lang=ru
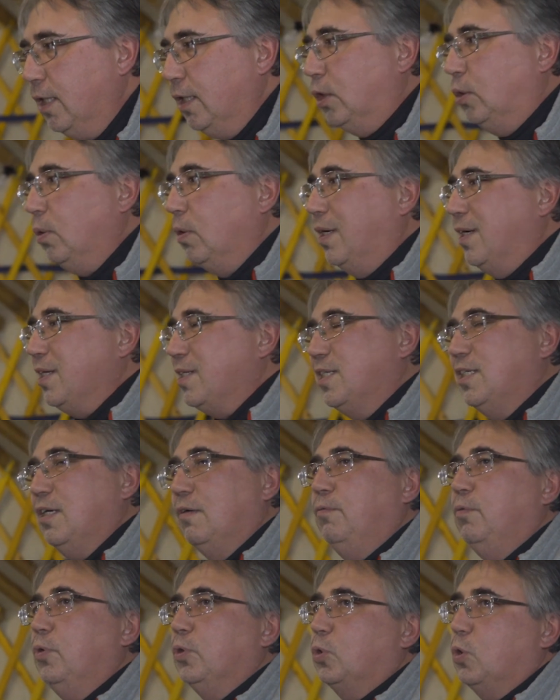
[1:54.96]
И только
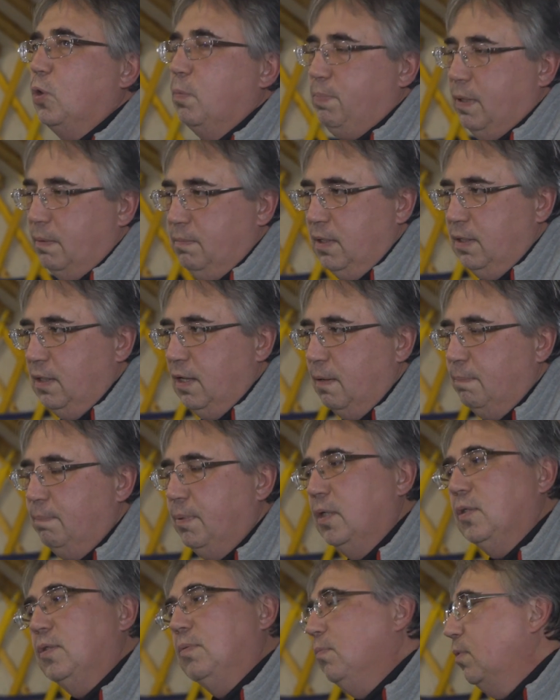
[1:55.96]
заводку поменять.
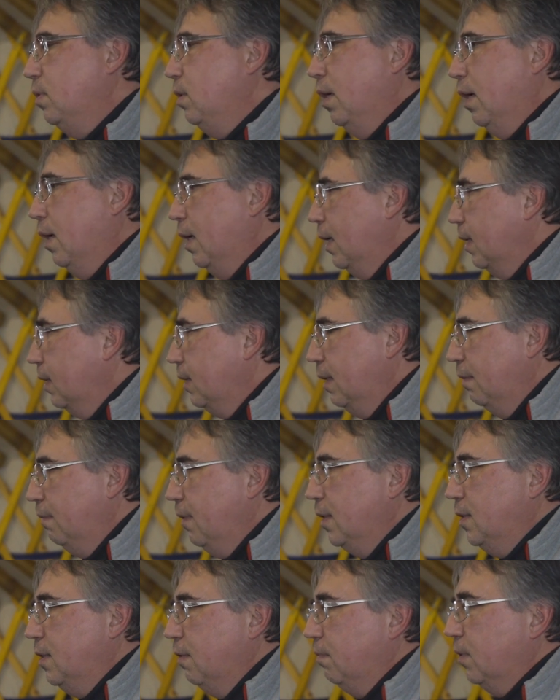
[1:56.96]
Поэтому не,
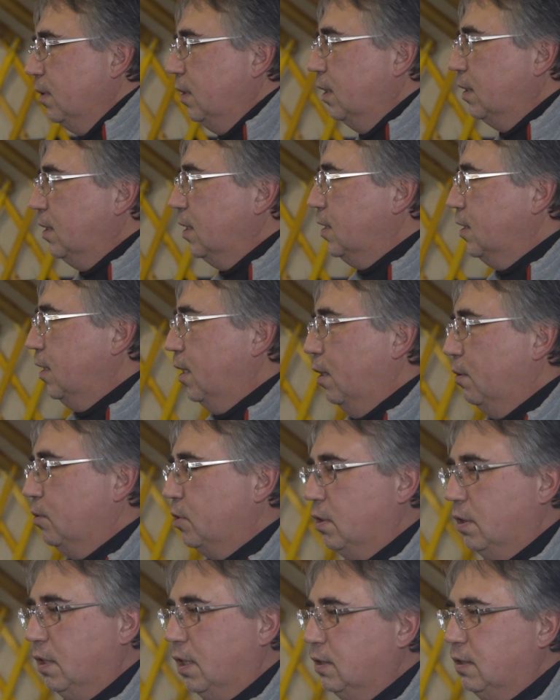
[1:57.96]
давайте вот это сразу
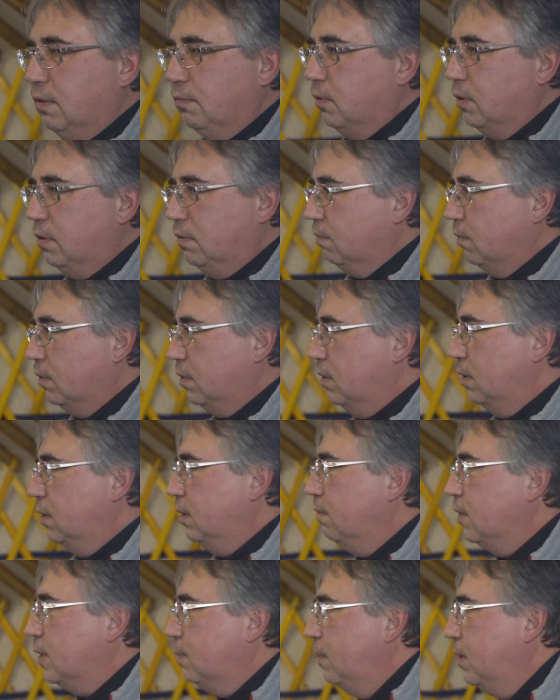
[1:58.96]
же. Это вот, вот
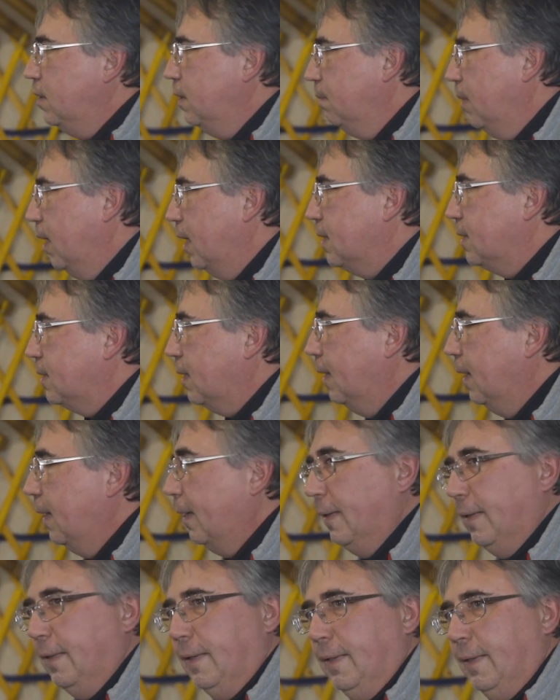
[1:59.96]
не воспринимается. А где
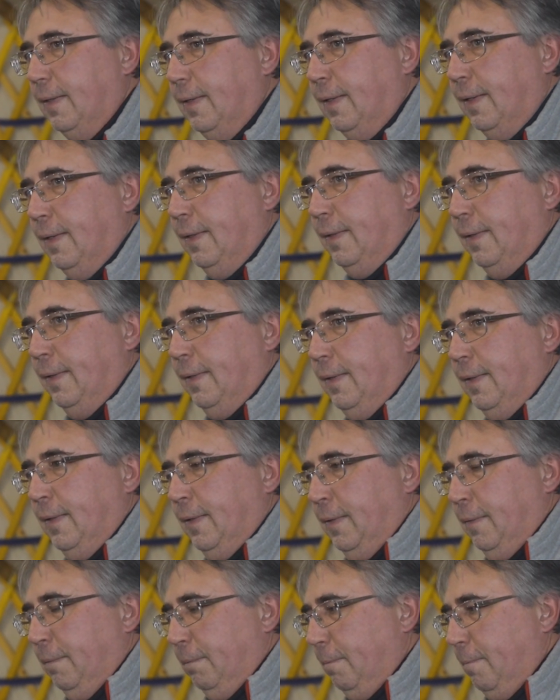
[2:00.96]
его хранить тогда?
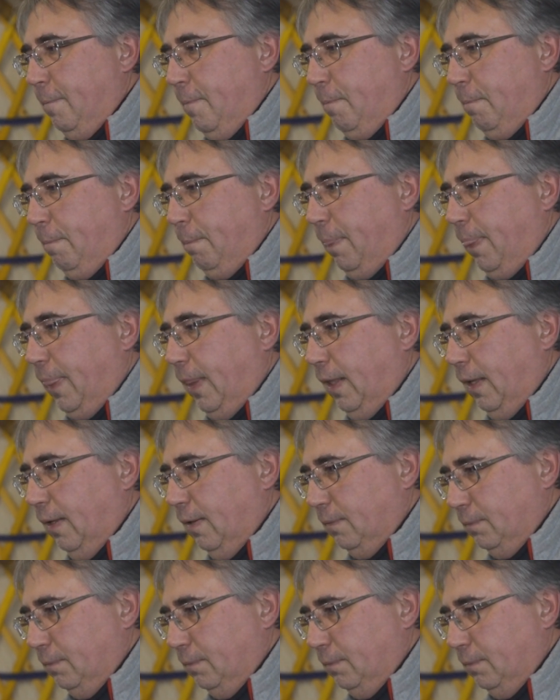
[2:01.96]
Хорошо. Вот они его поймали.